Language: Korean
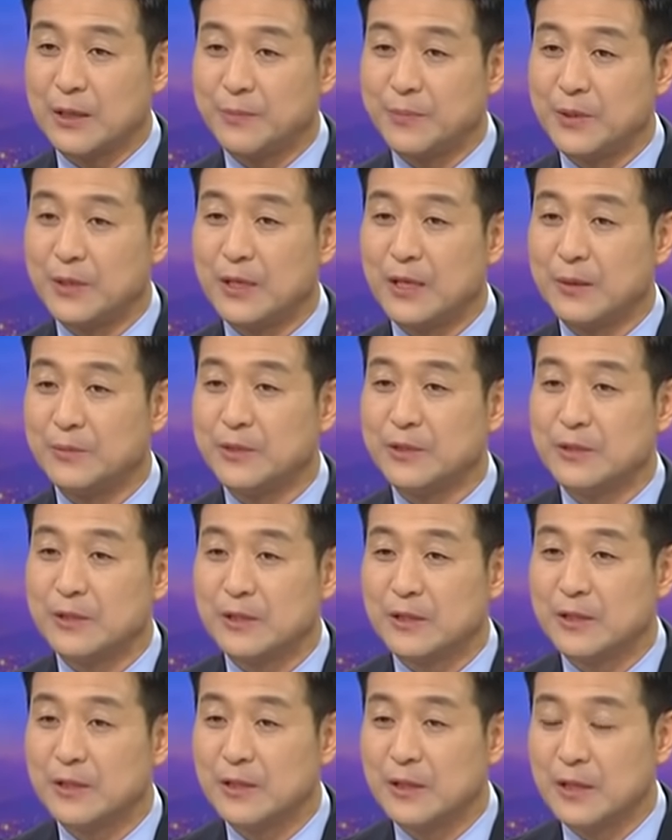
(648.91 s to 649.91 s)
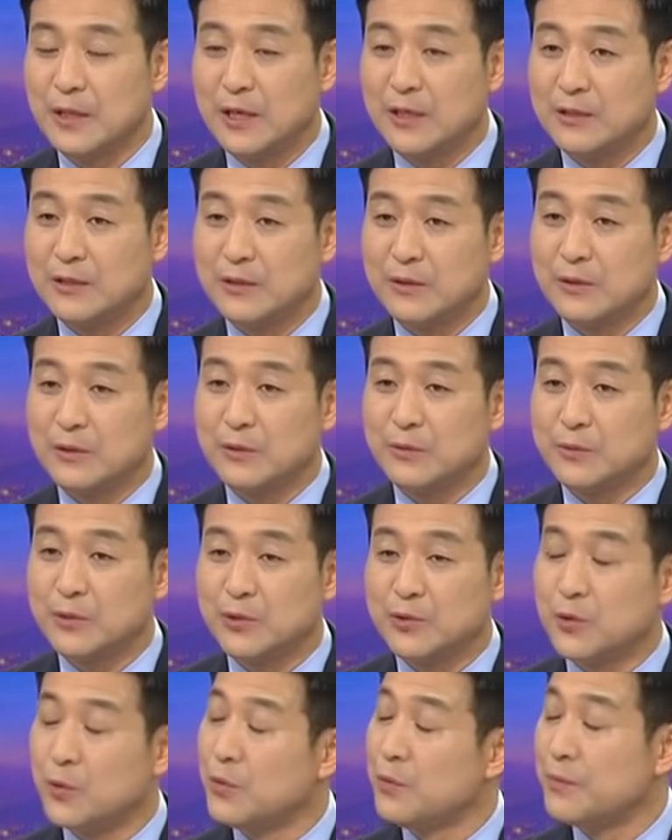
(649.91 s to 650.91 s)
답변을 하면서
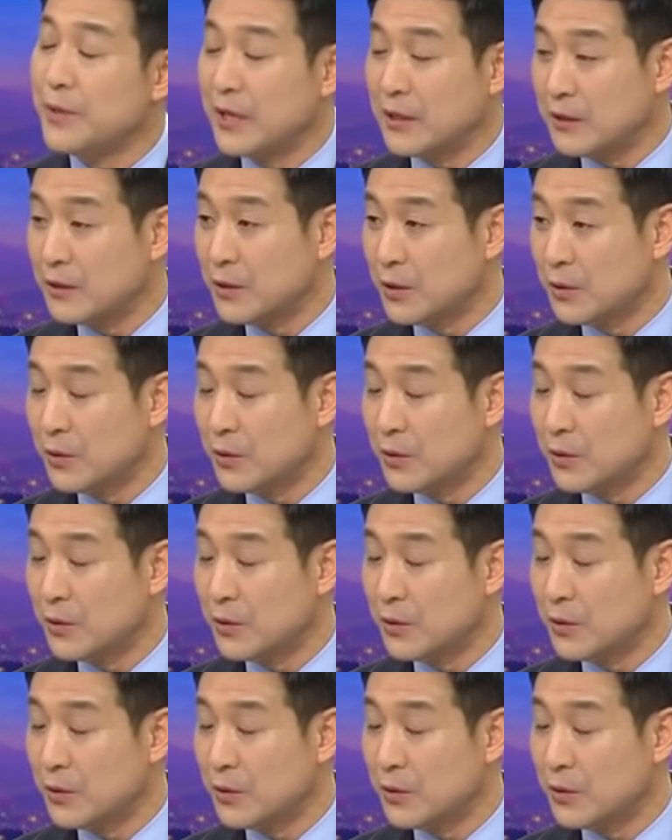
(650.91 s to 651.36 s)
학생들로부터 좋은 반응을